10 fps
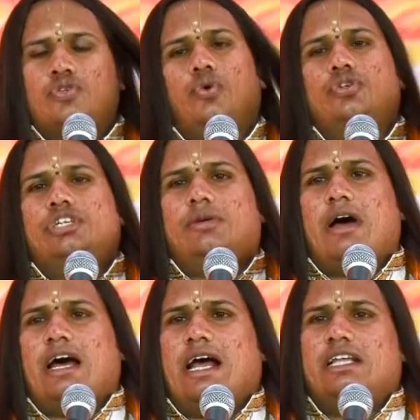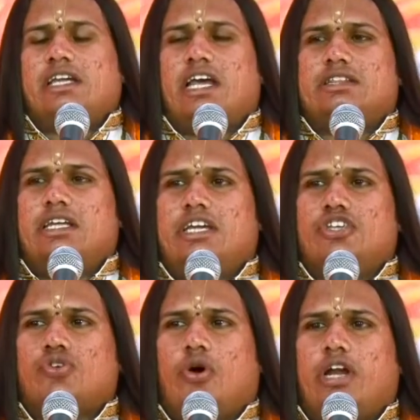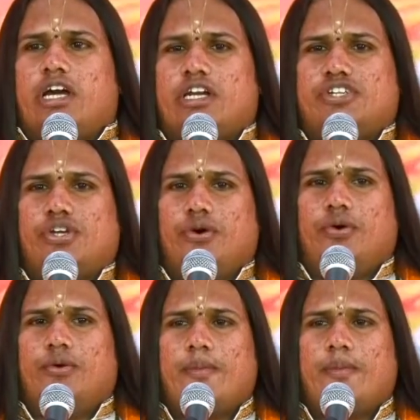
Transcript: सूजी महाराज कहते हैं कि सोनक ऋषियों